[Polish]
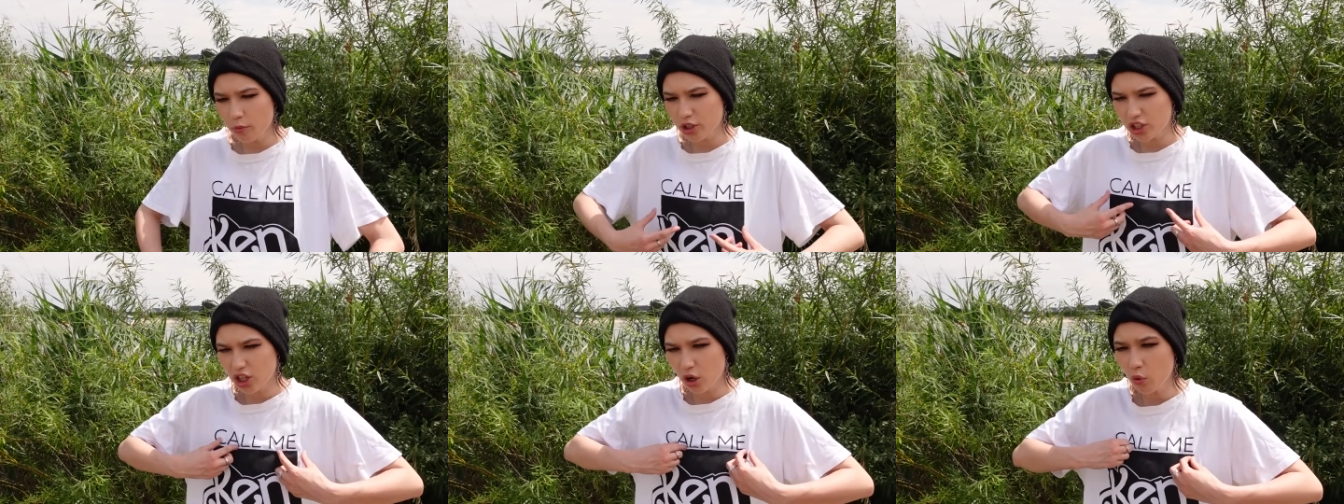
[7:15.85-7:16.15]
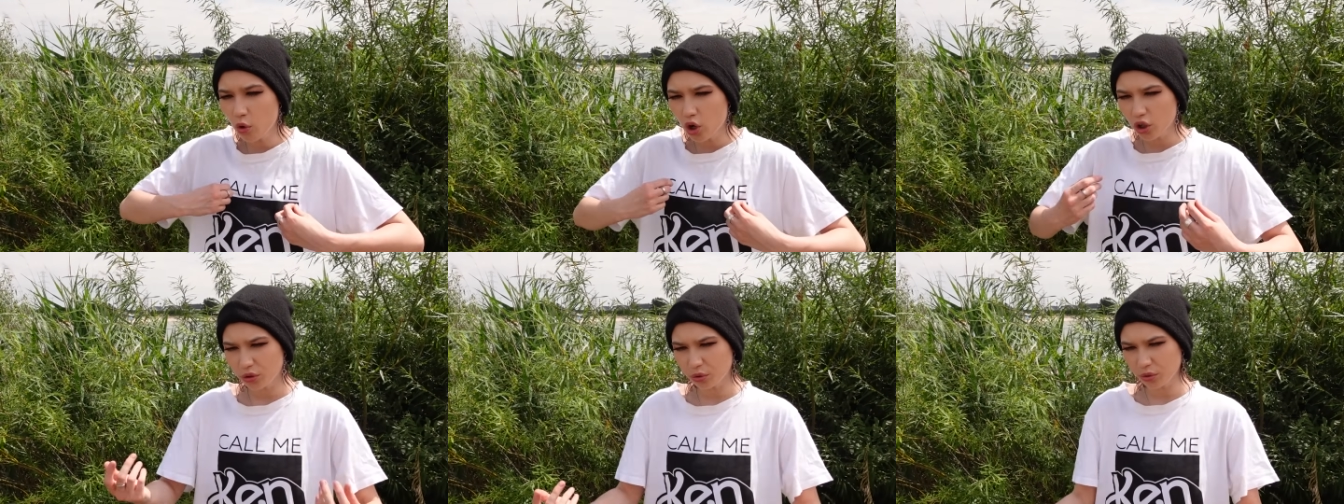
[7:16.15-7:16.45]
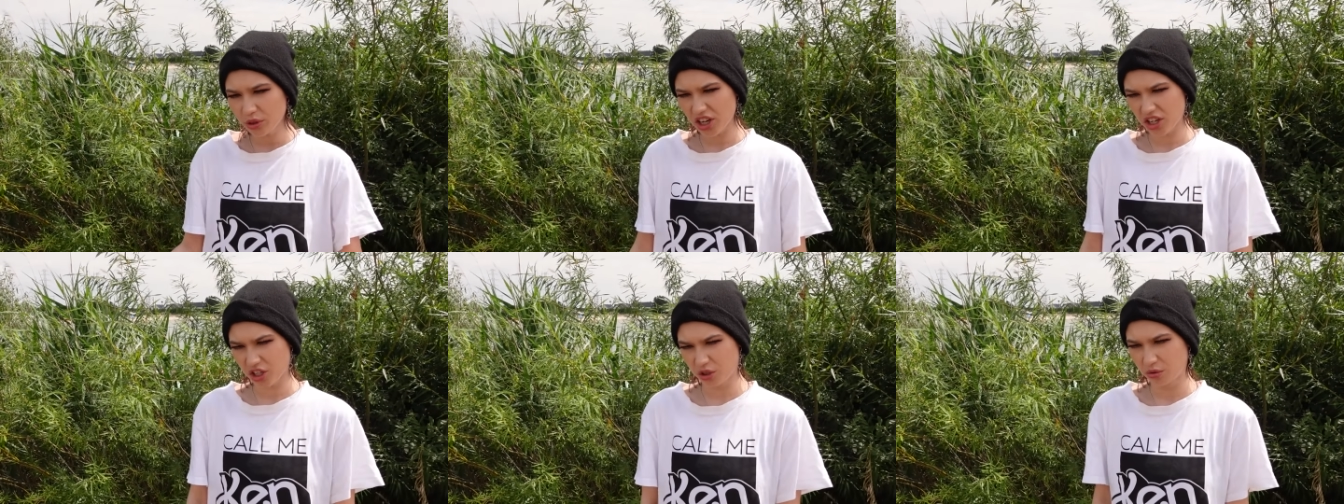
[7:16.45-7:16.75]
bo się
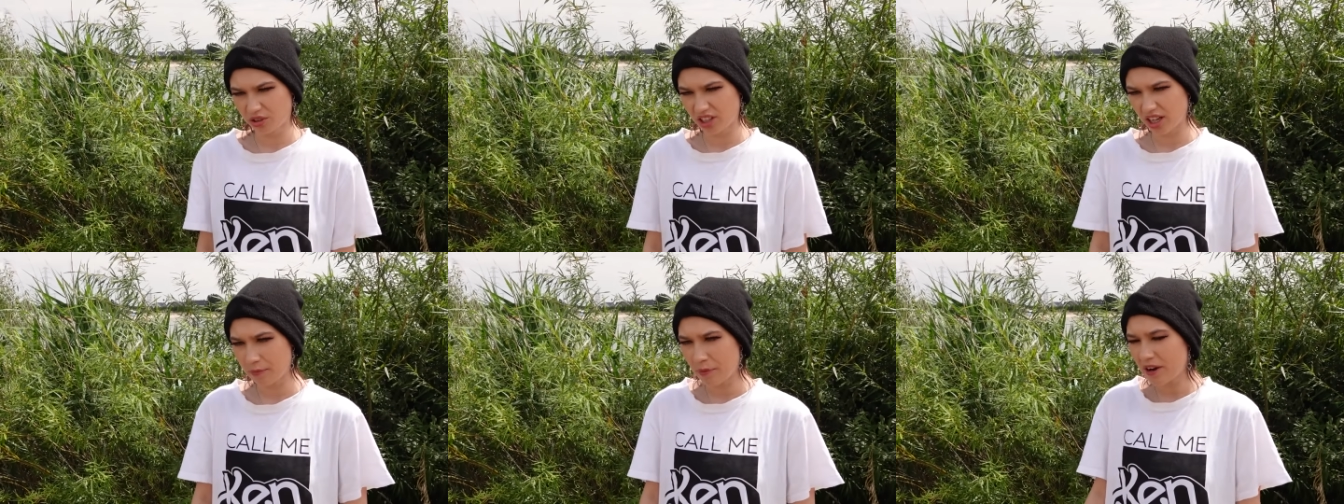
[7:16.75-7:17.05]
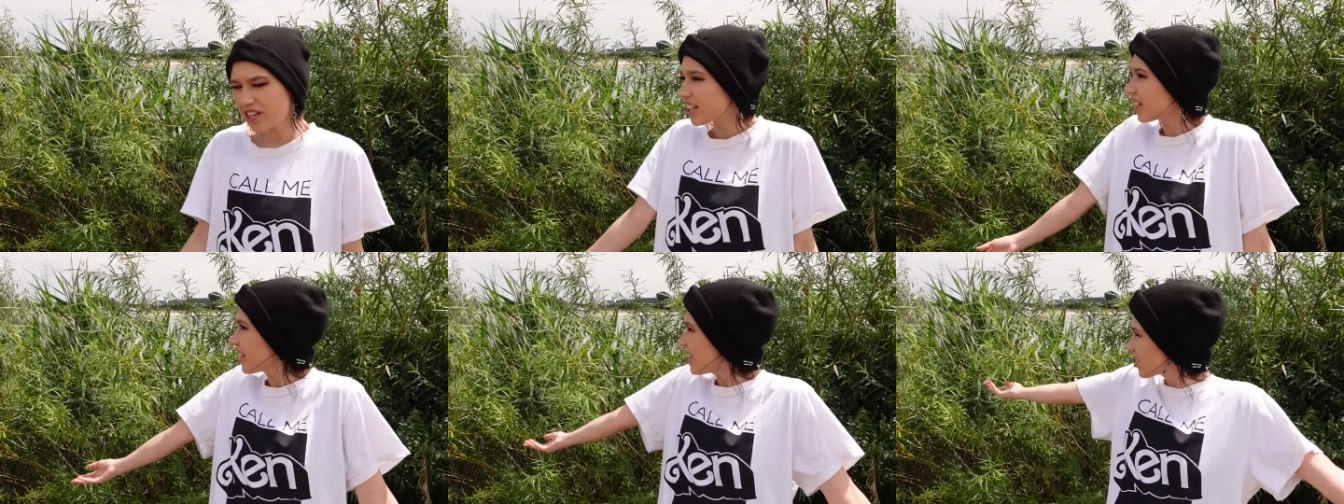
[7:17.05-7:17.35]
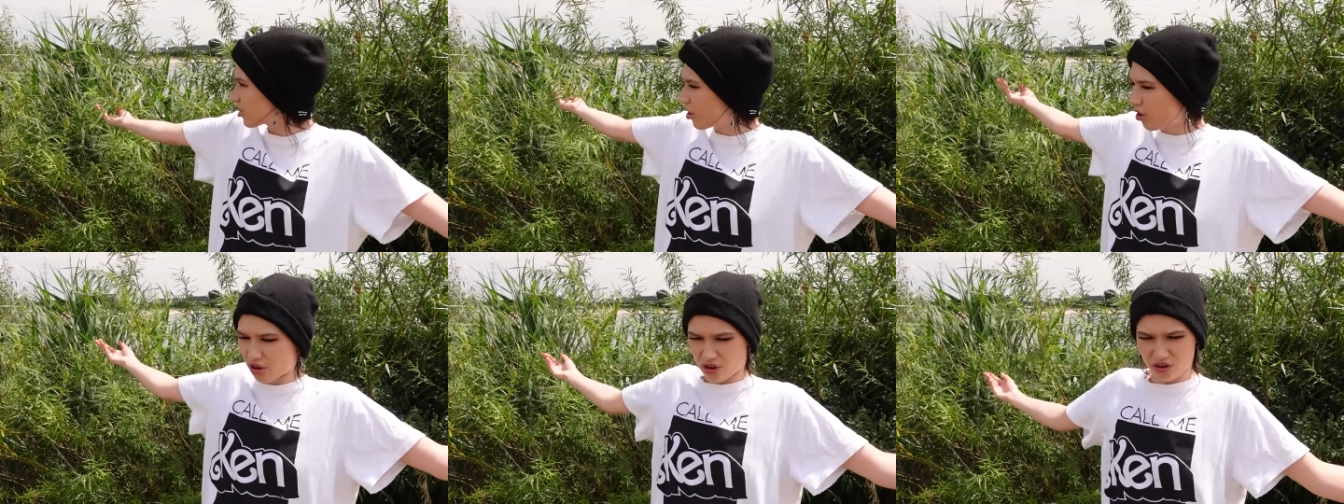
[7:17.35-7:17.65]
ugotujesz tutaj. Patrz jak
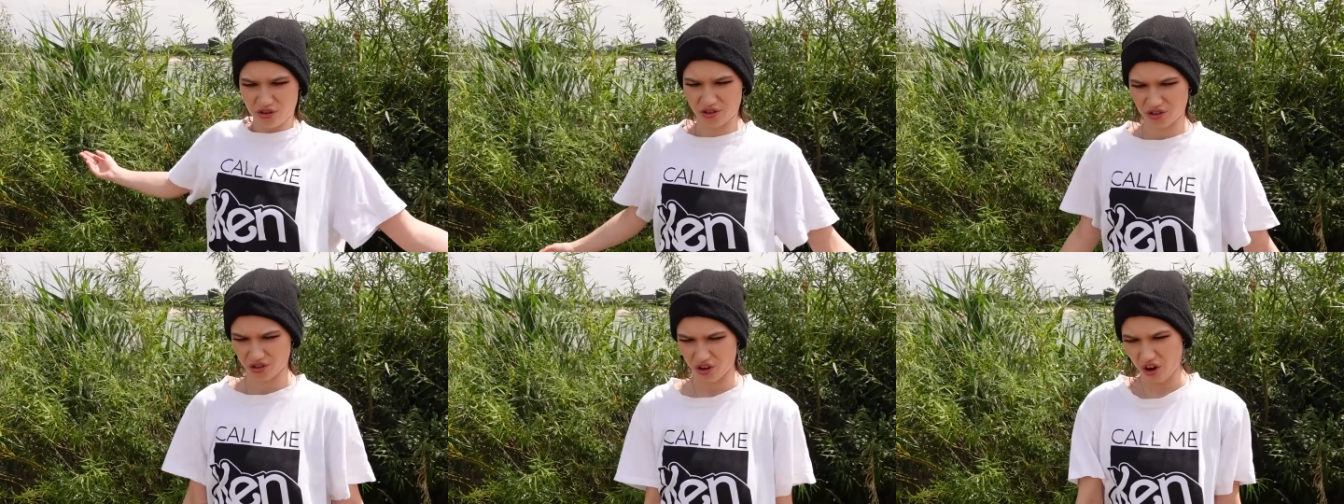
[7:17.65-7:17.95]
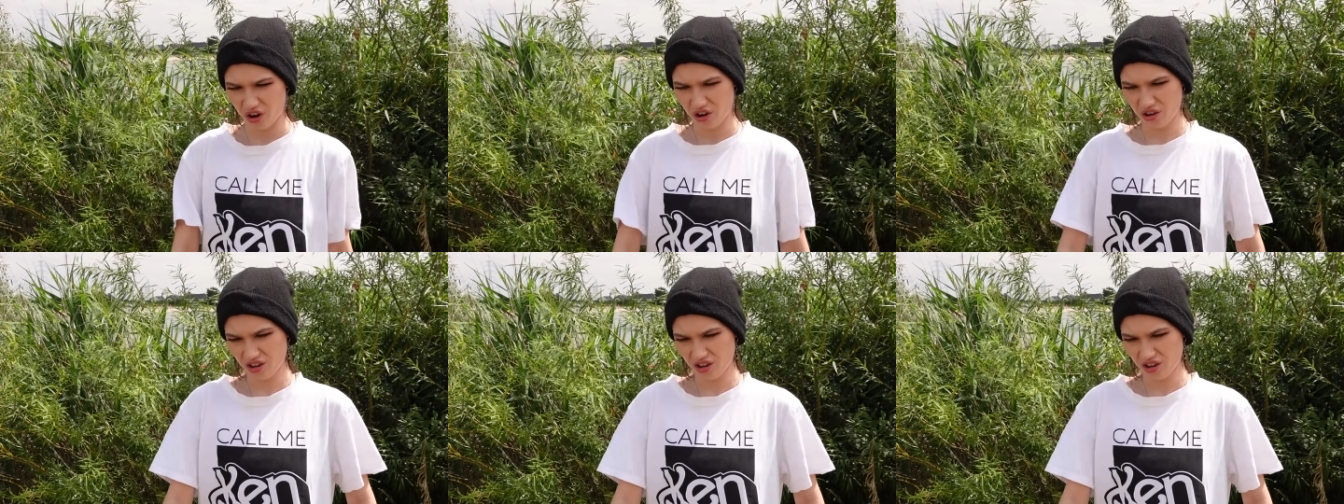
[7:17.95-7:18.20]
jest gorąco.